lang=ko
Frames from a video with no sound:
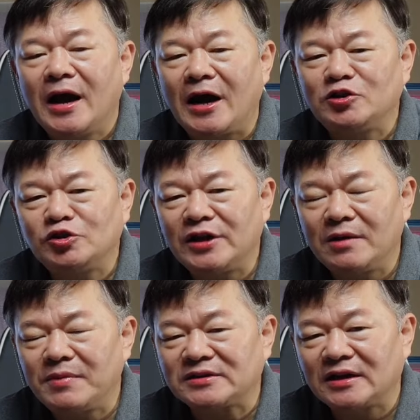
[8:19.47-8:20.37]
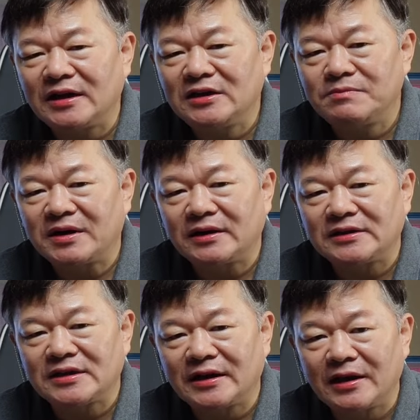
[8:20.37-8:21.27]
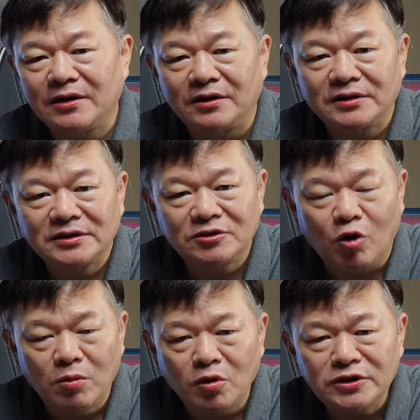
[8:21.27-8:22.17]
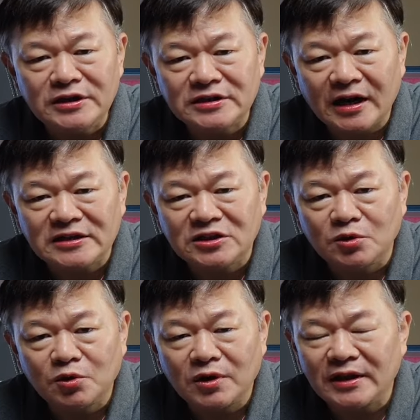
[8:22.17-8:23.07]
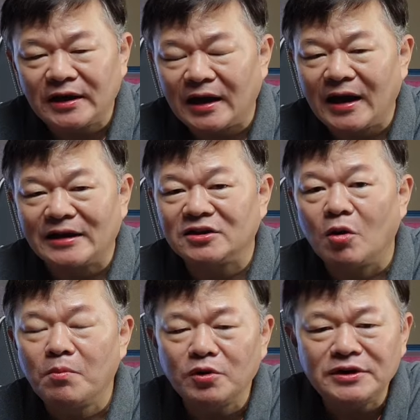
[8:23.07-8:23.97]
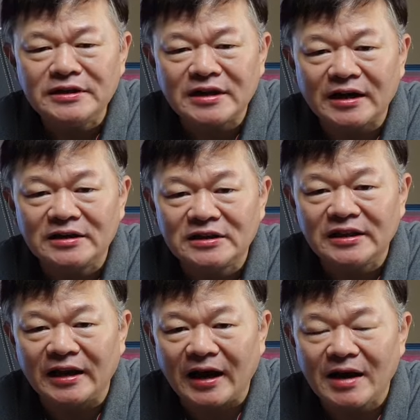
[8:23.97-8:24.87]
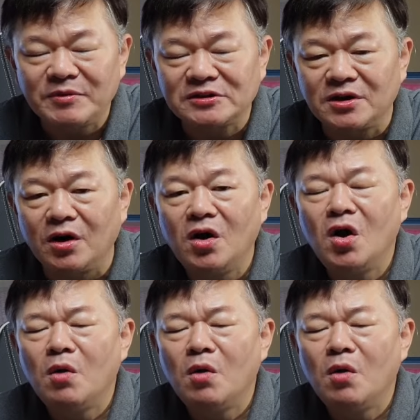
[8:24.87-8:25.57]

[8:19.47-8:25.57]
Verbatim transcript: 아인슈타인 박사가 이런 말을 했잖아요 그 월봉리 이자가 이 정도나 되나 아니 연봉리 이자가 이렇게 되나 하면서